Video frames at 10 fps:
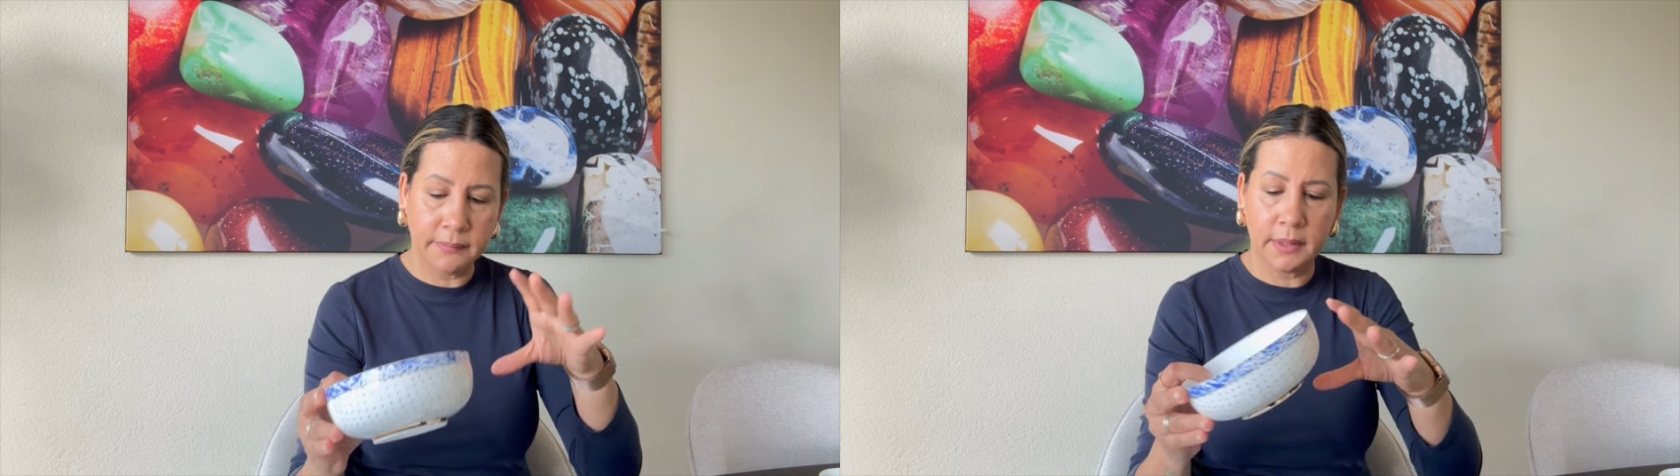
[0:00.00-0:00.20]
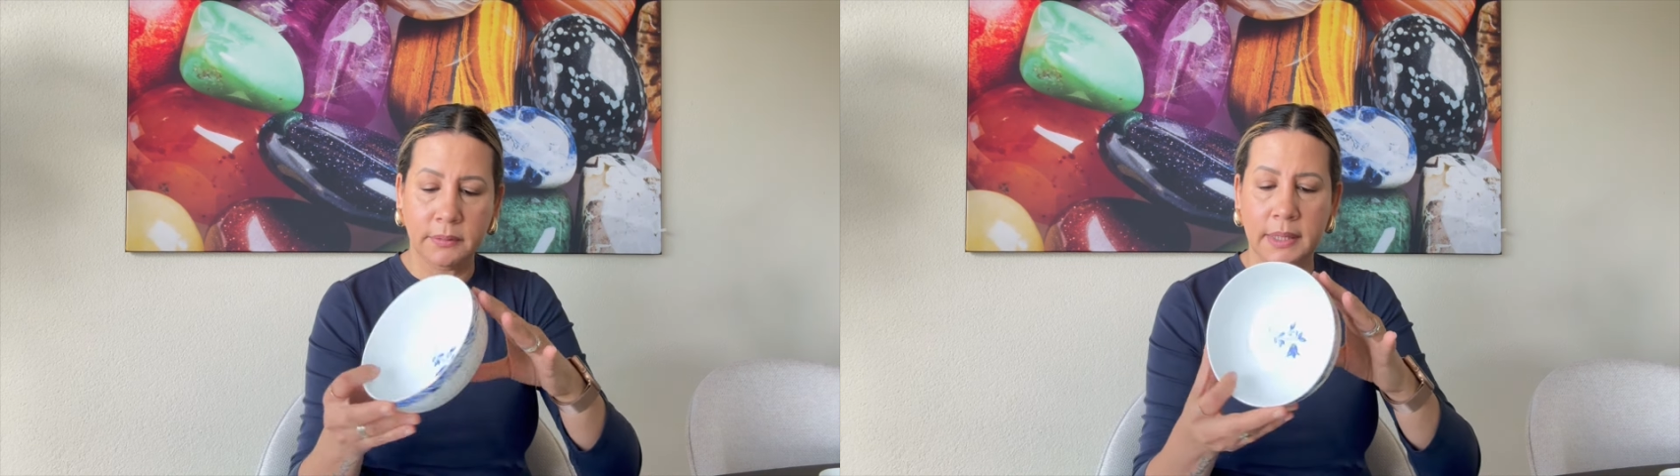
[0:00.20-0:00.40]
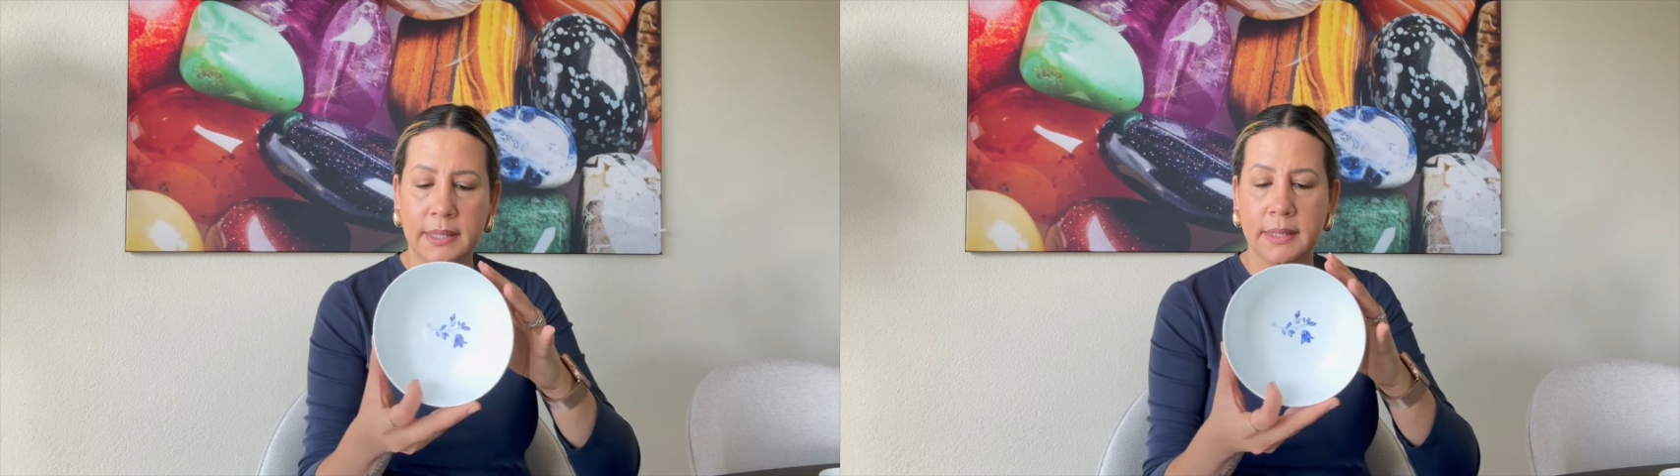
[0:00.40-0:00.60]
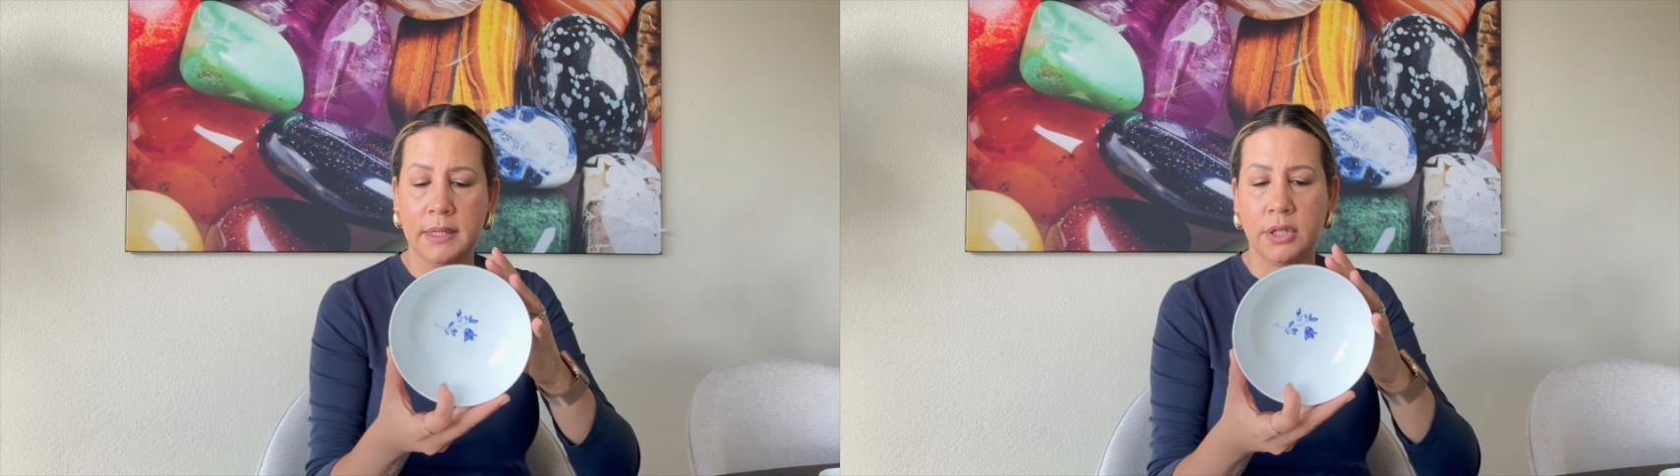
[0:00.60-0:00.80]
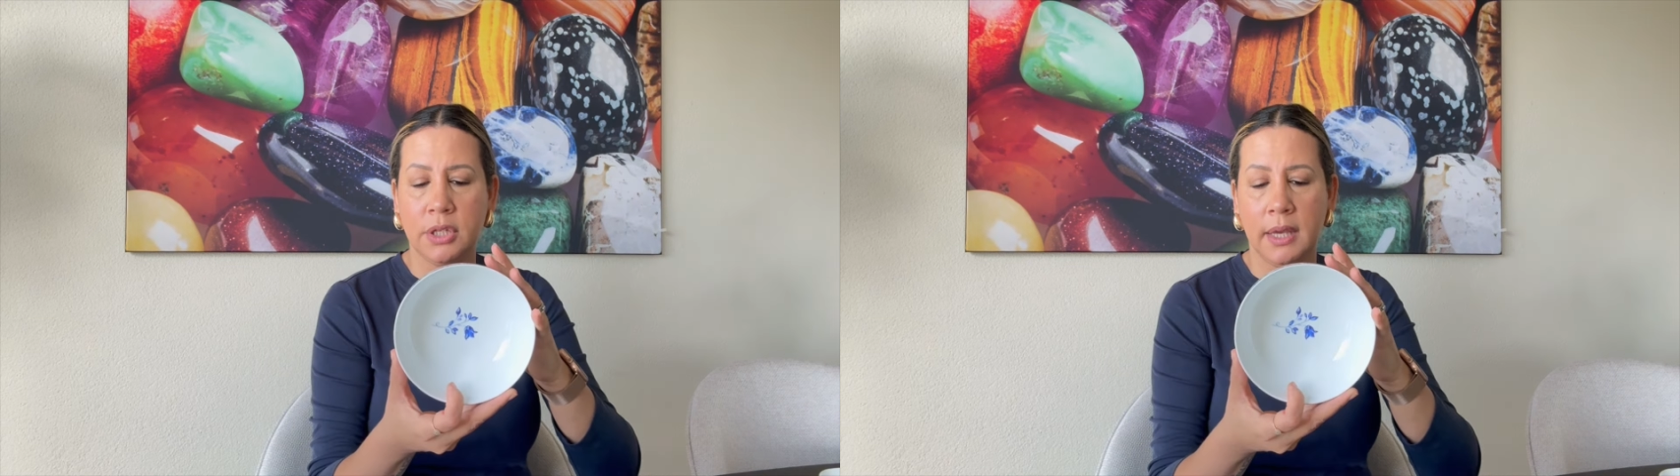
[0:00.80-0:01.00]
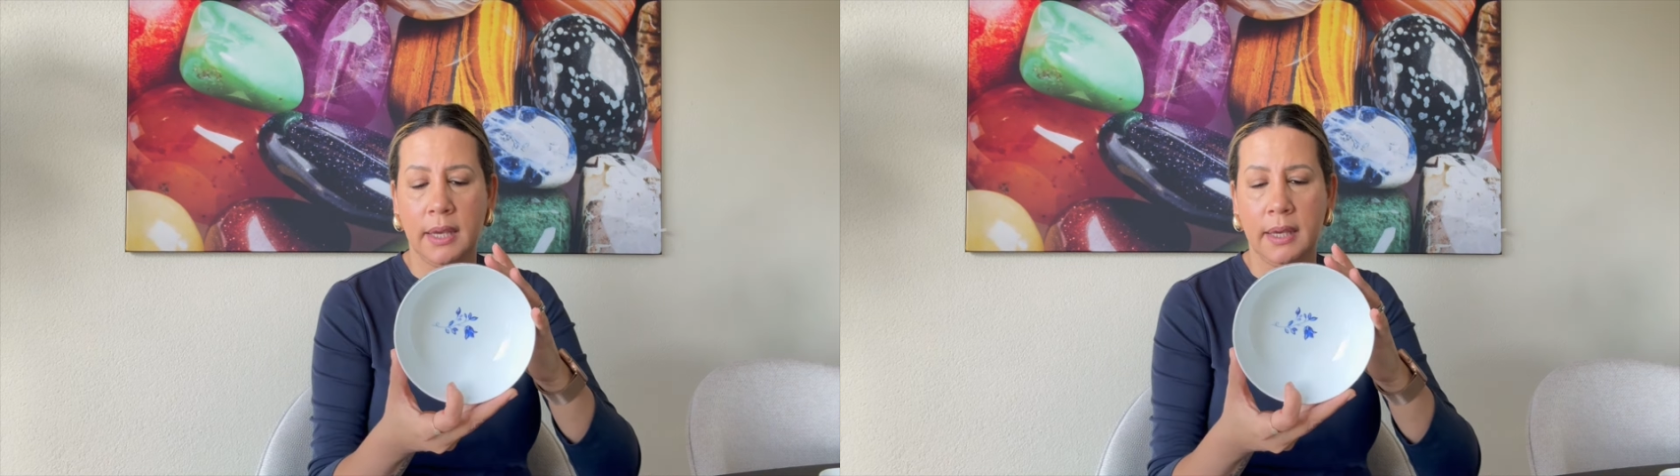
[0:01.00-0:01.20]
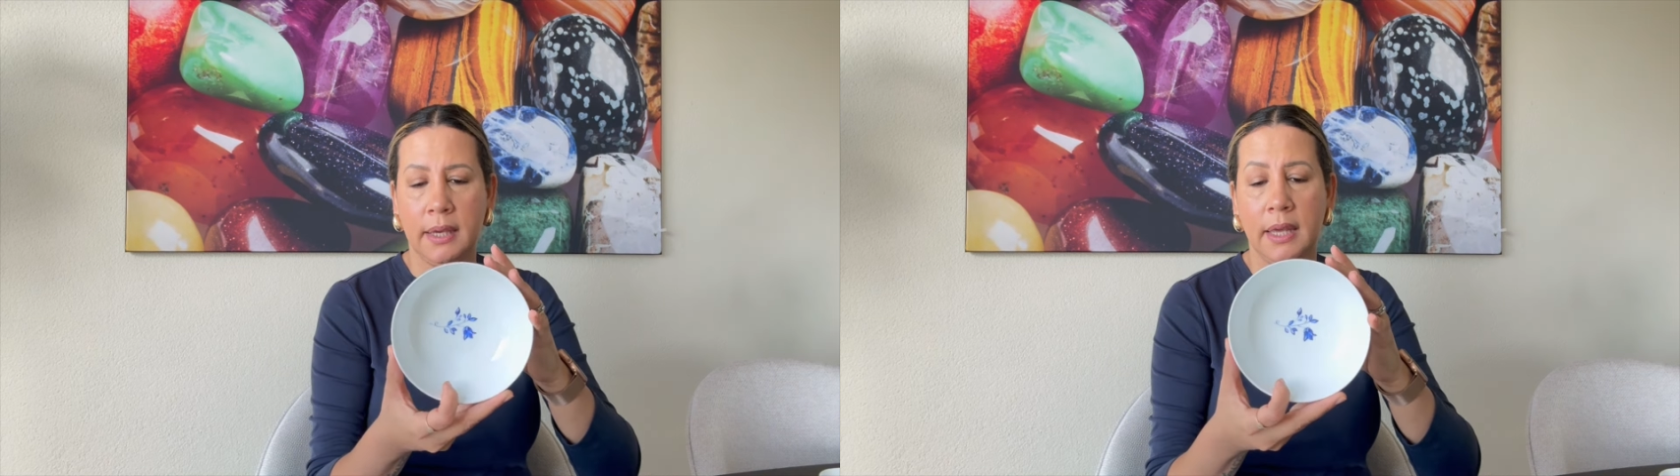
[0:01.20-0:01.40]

então, desses. É...